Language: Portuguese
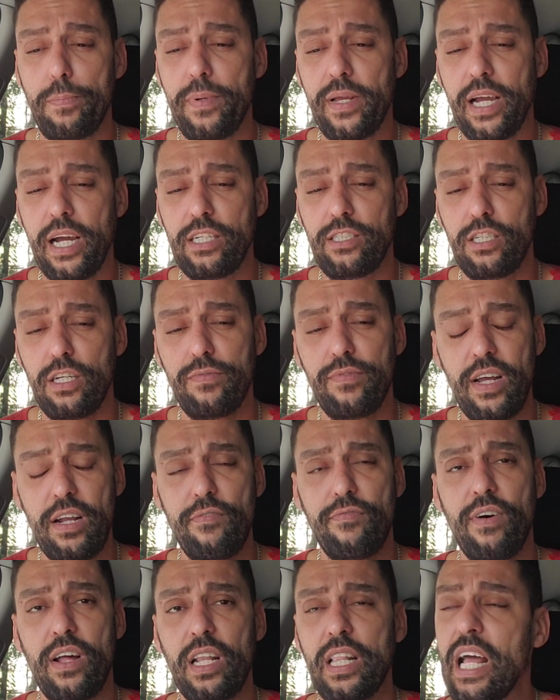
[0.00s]
aplicativo, ele
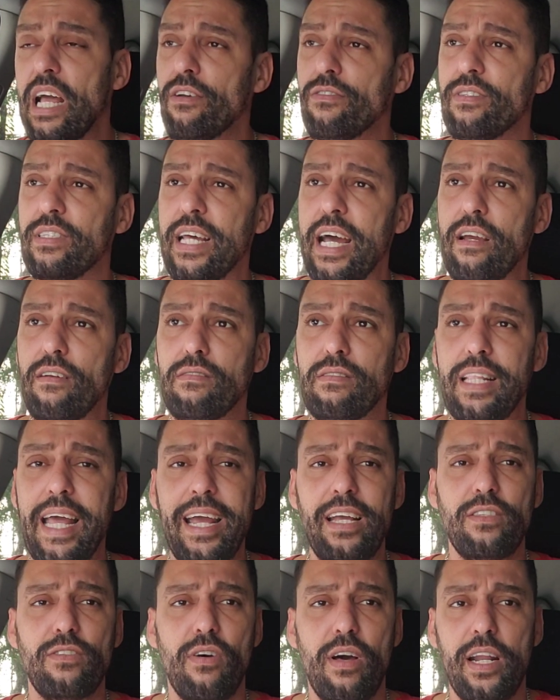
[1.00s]
falando, ah, eu saio
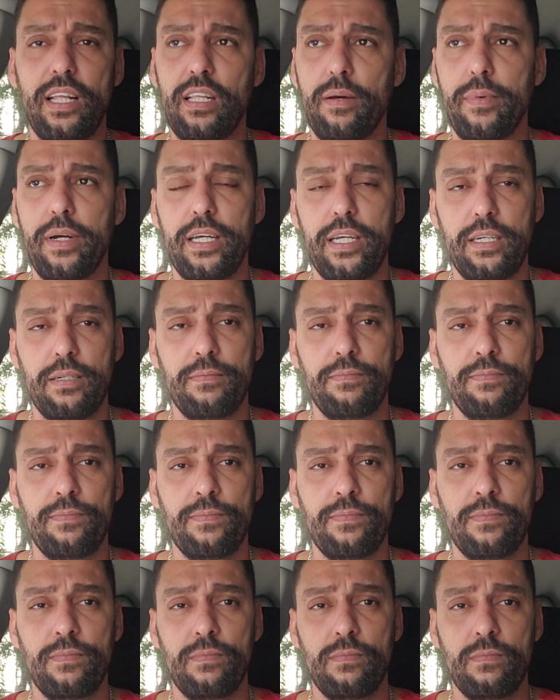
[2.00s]
10 horas da manhã.
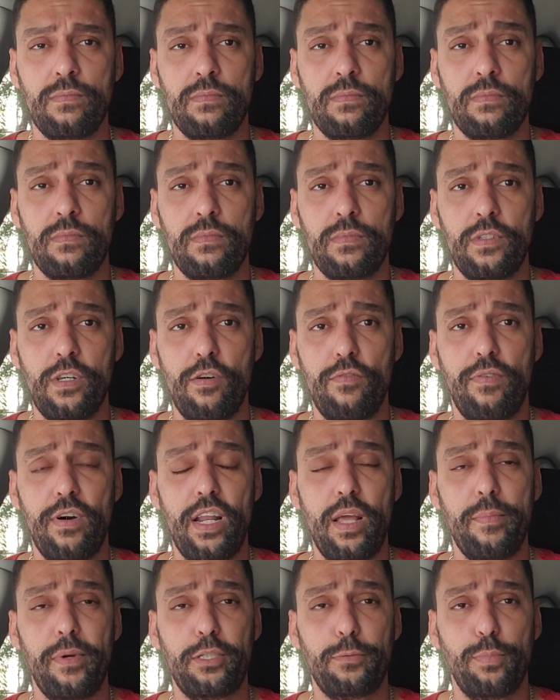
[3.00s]
Eu
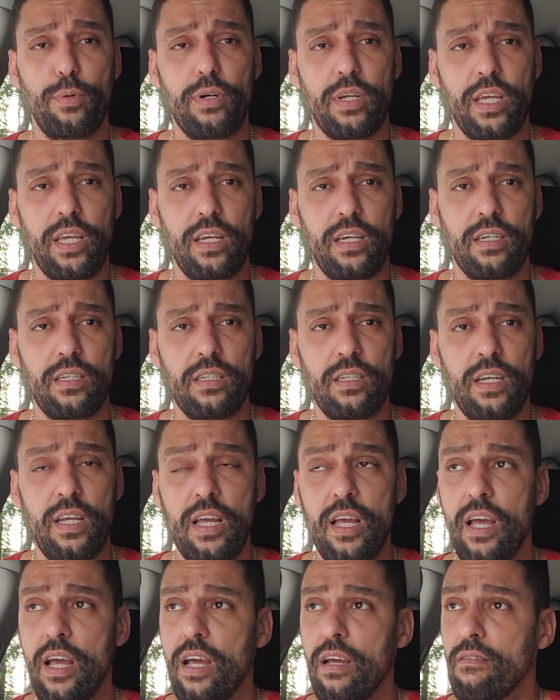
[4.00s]
falei, mas por quê?
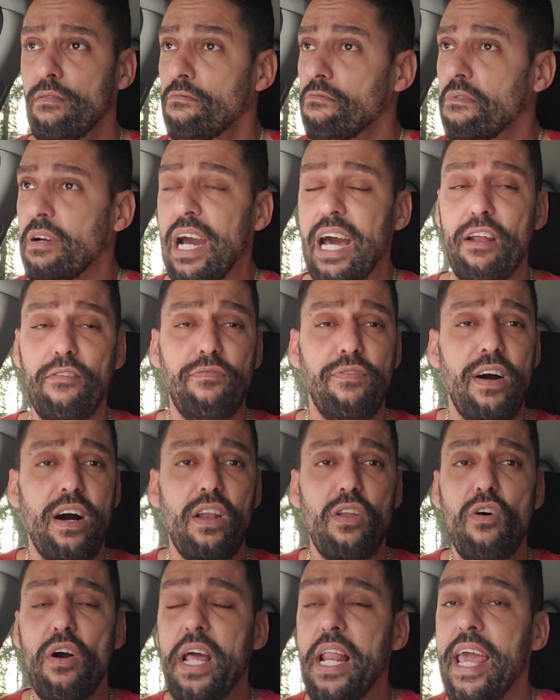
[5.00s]
O cara
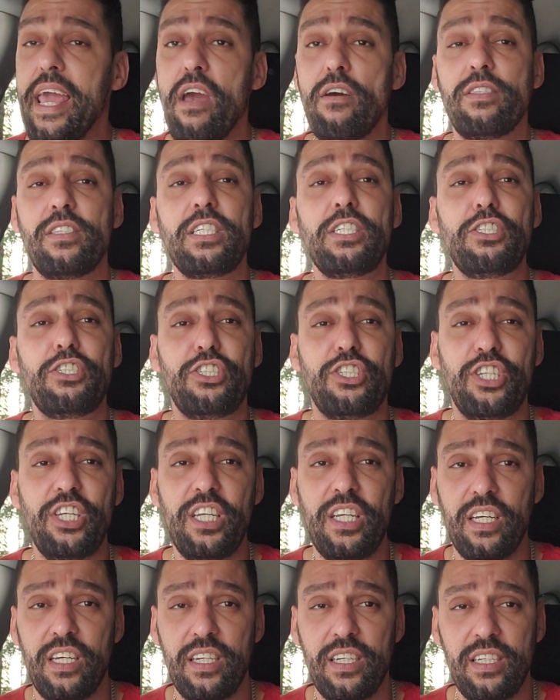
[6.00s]
falou, eu
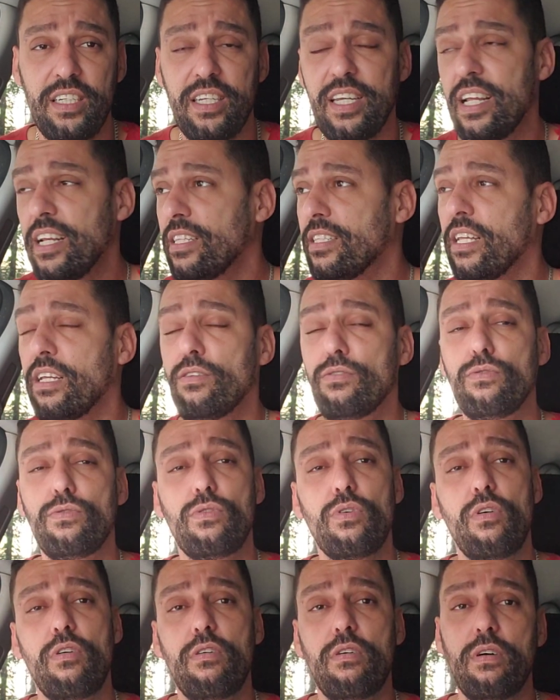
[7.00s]
senti que ele
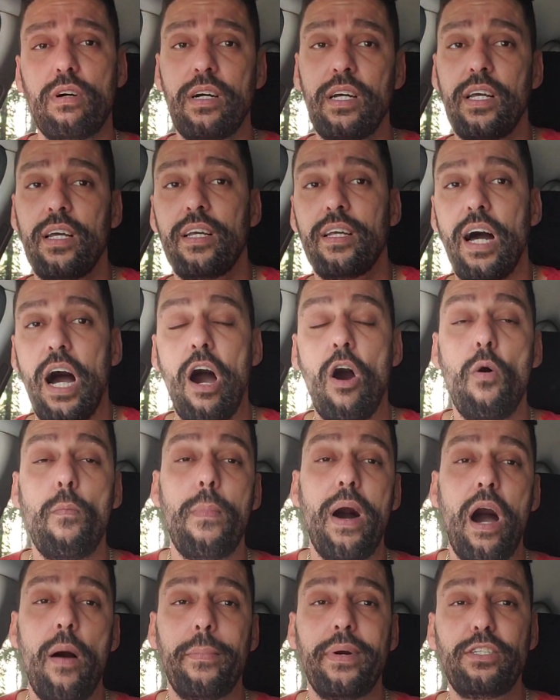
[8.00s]
tentou
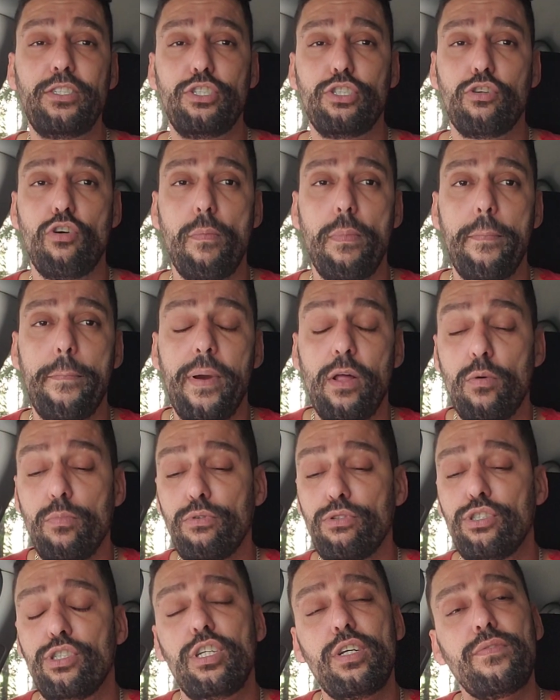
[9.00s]
arrumar uma desculpa pelo
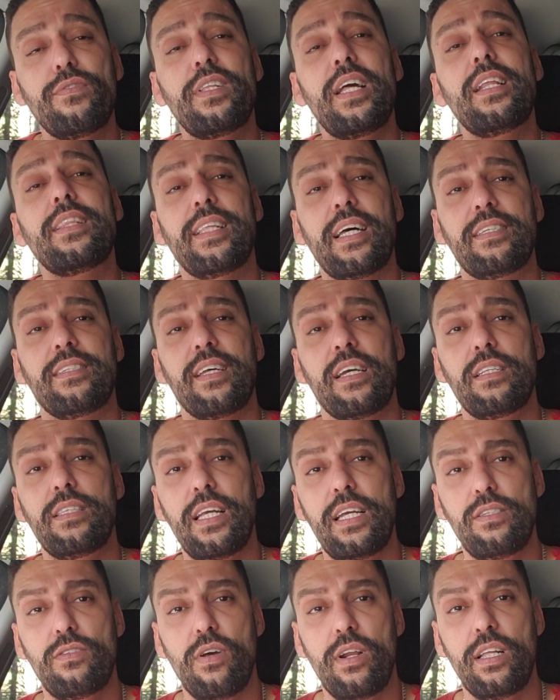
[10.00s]
motivo dele estar tá saindo
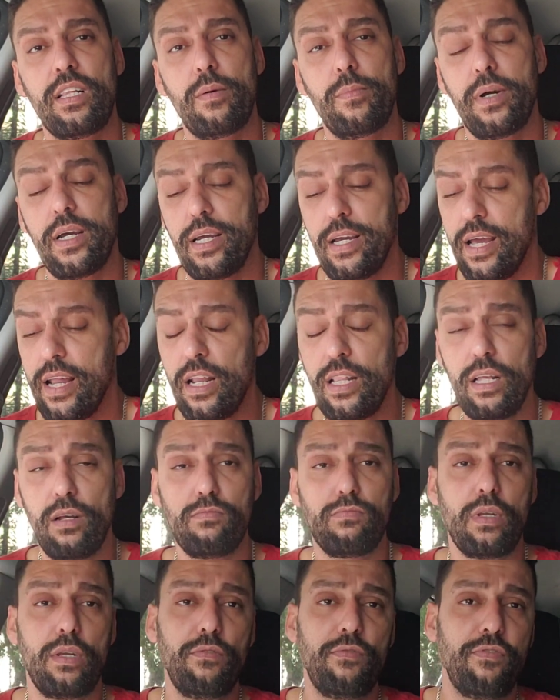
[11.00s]
10 horas da manhã. Ele não
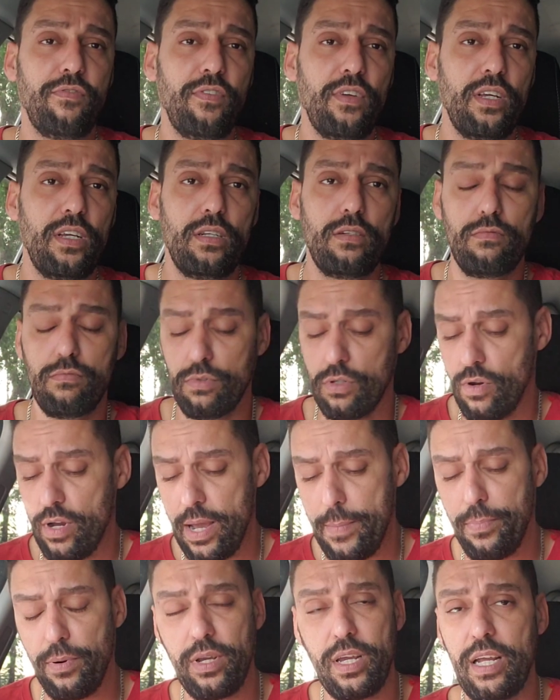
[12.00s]
tem filho, não é
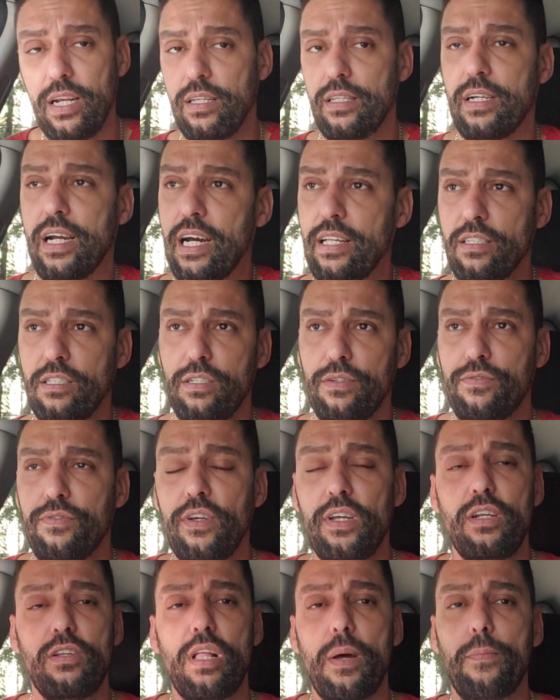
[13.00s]
porque ele casa de
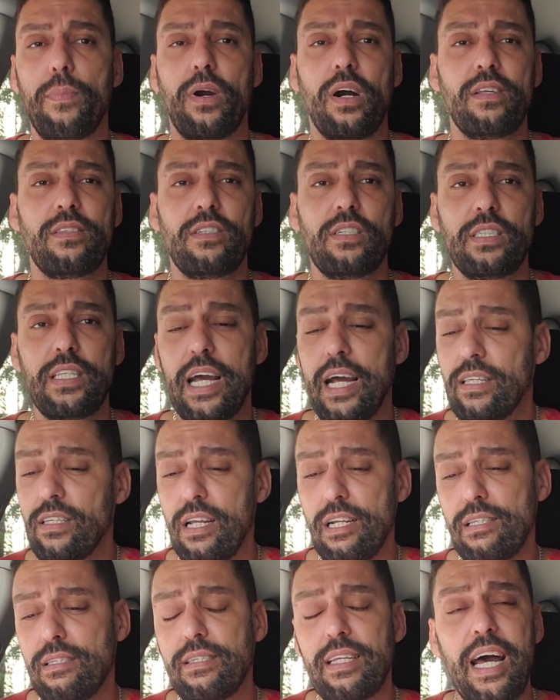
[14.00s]
filho, não é por causa de nada,
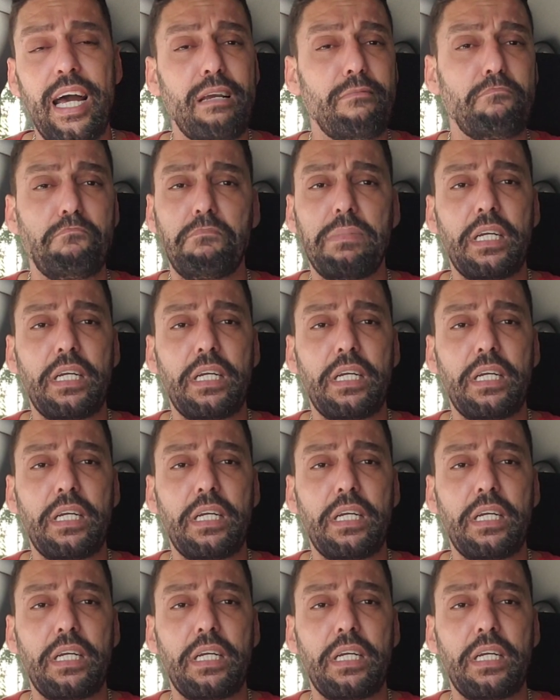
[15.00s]
ele sai